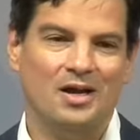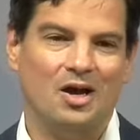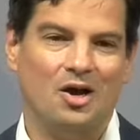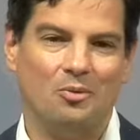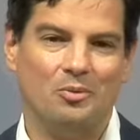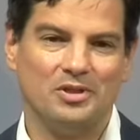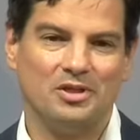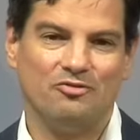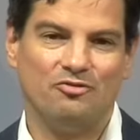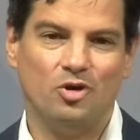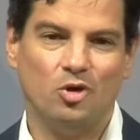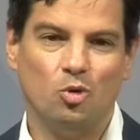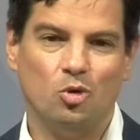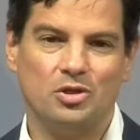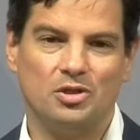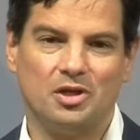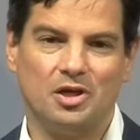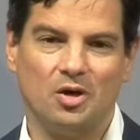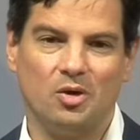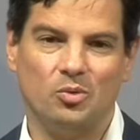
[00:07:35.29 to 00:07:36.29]
Aber der
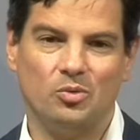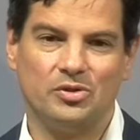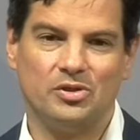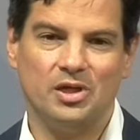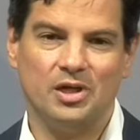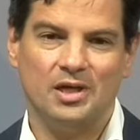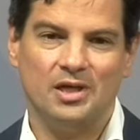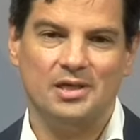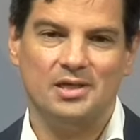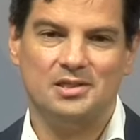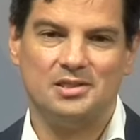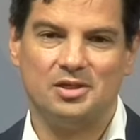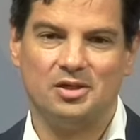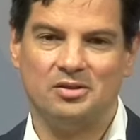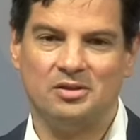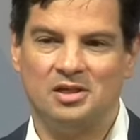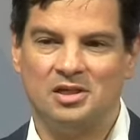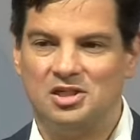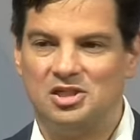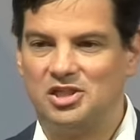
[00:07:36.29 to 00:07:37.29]
Fluchtgrund ist
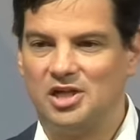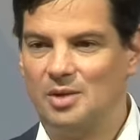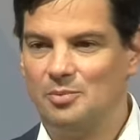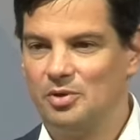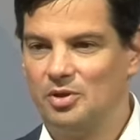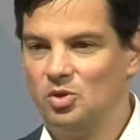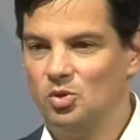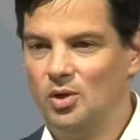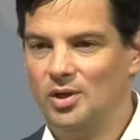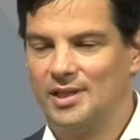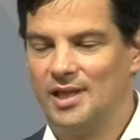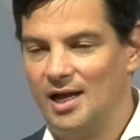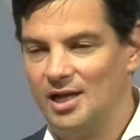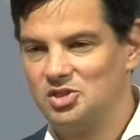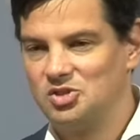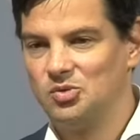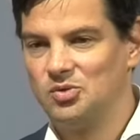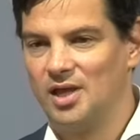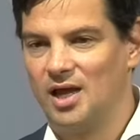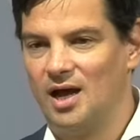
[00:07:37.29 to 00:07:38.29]
dann scheinbar nur
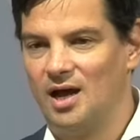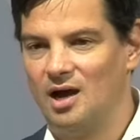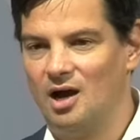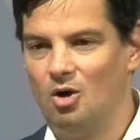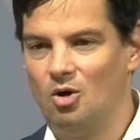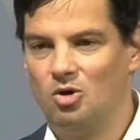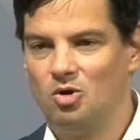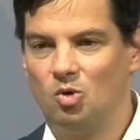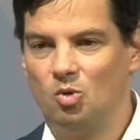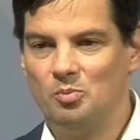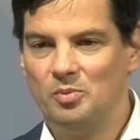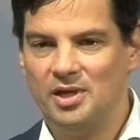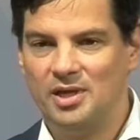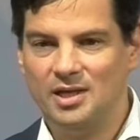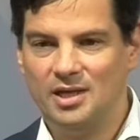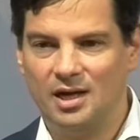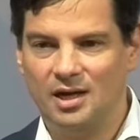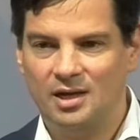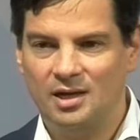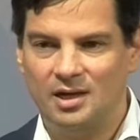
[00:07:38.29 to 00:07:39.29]
dazu da, auch um
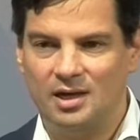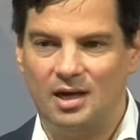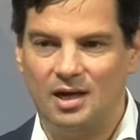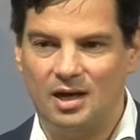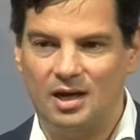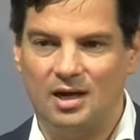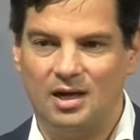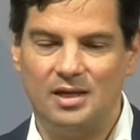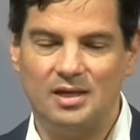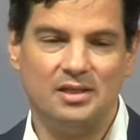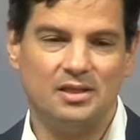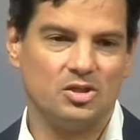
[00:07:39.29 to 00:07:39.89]
hier äh,